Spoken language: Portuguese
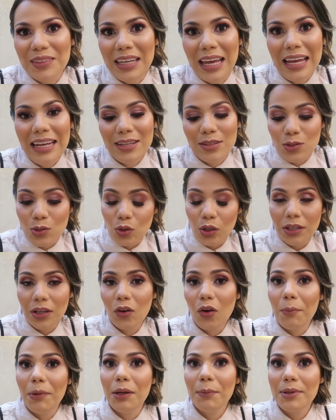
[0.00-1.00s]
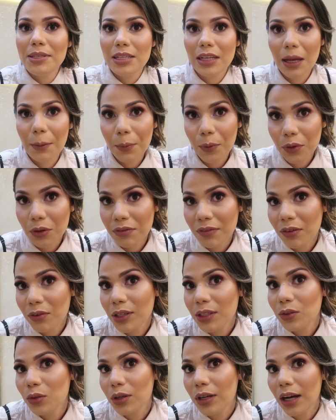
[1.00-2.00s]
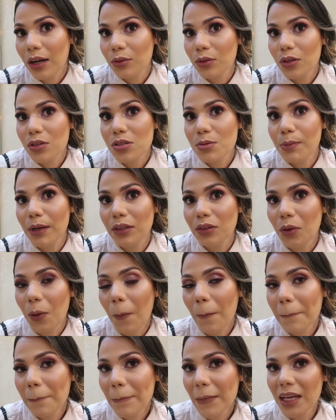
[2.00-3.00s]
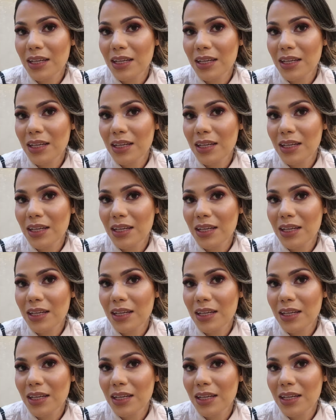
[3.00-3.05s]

E é isso, tô aqui comendo, mas daqui a pouco vamos retocar o nosso batom.